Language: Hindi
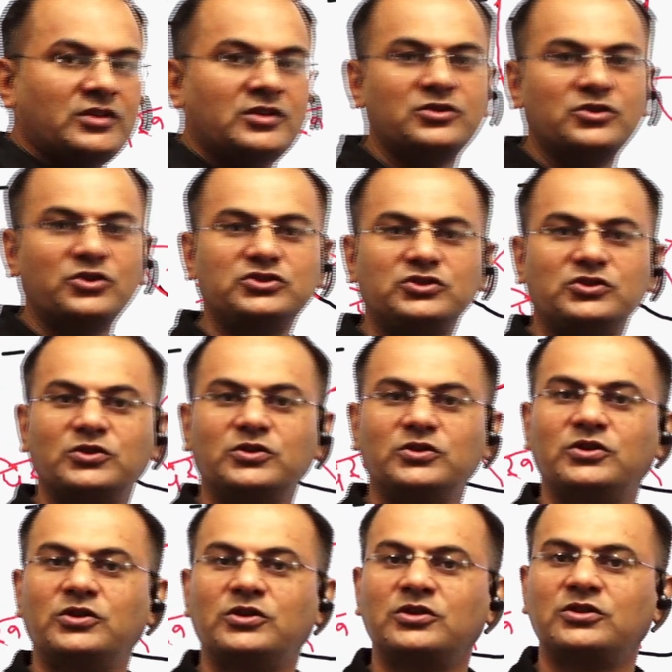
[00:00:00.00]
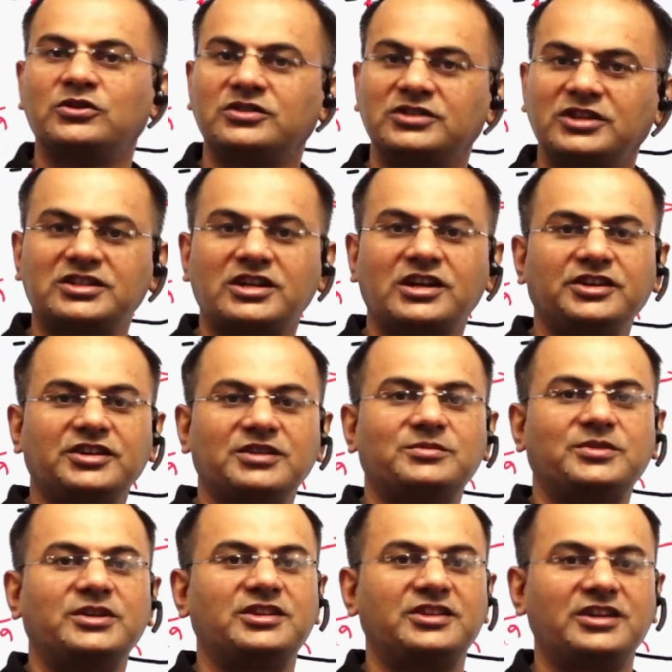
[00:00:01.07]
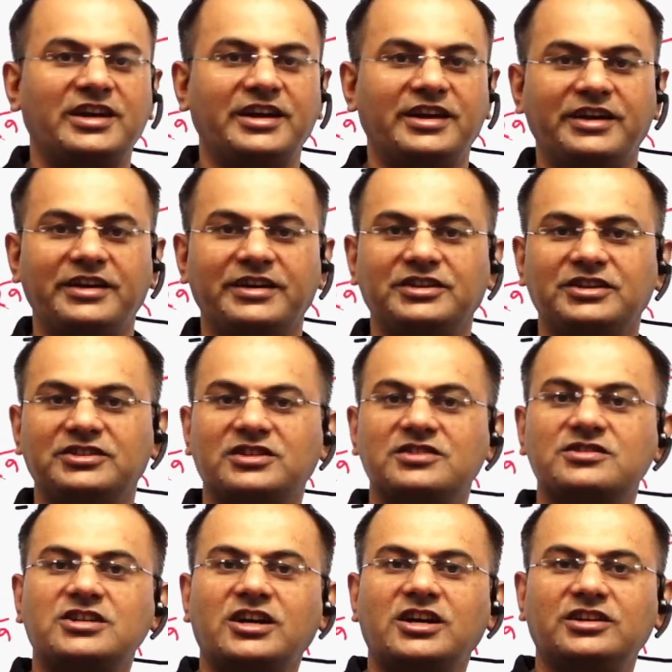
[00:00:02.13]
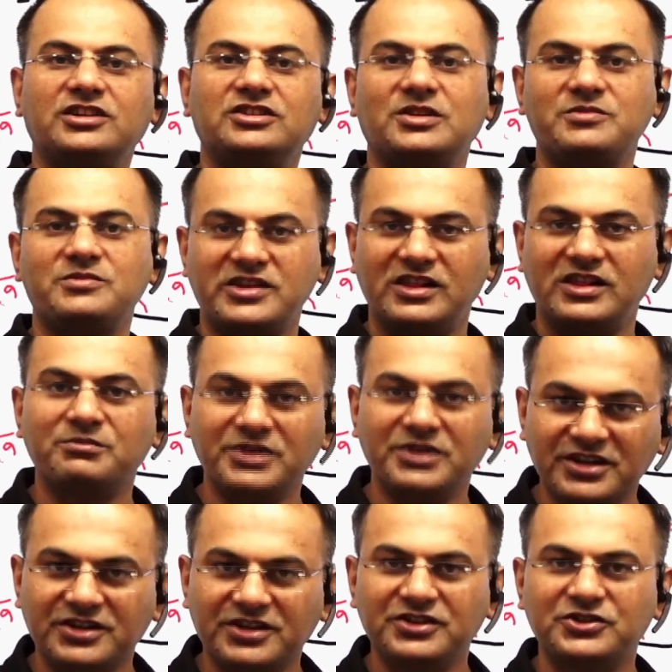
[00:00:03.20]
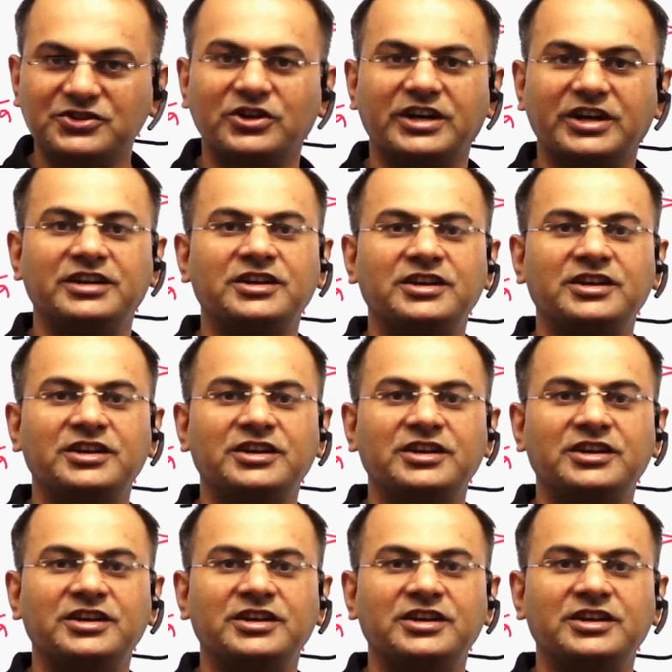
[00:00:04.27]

दोस्तों जैसा कि हम पढ़ते आए हैं कि संसार की सबसे लंबी नदी जो है